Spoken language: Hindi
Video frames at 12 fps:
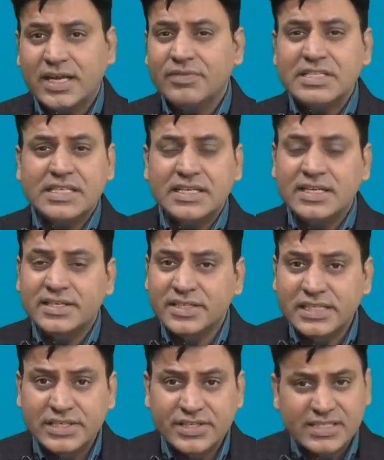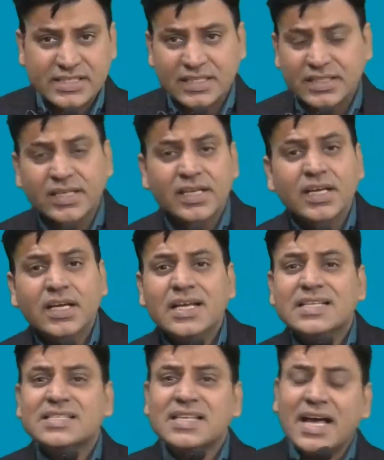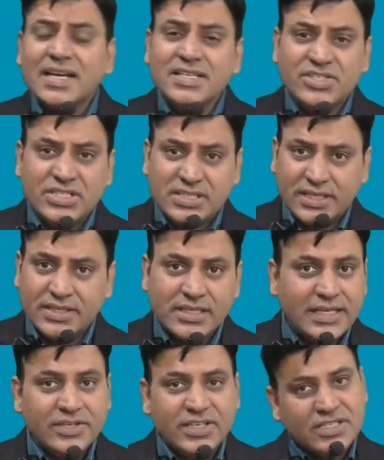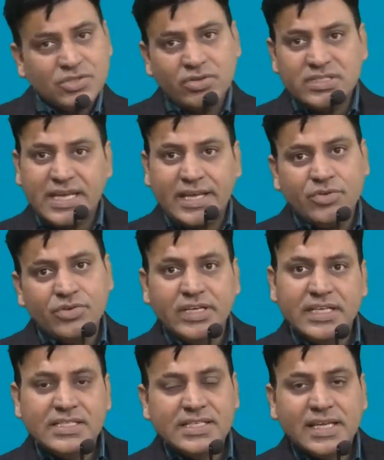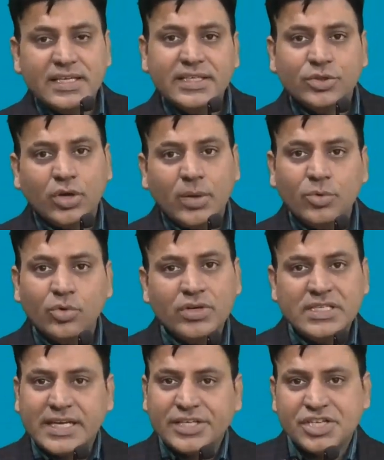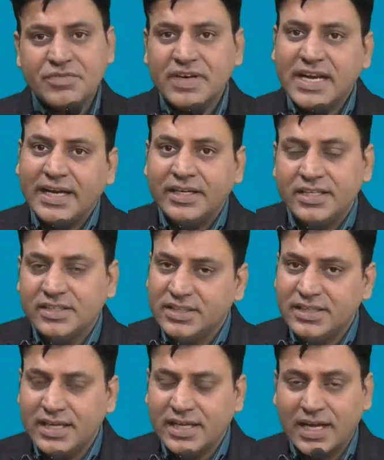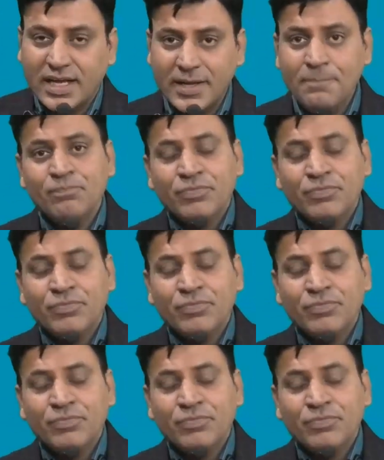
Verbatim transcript: हैं एफडी से रिलेटेड इंटरेस्ट आते हैं सारी चीज़ें इंटरेस्ट ऑन सिक्योरिटीज़ के लिए तो हम लोगों ने सेक्शन 193 देखा है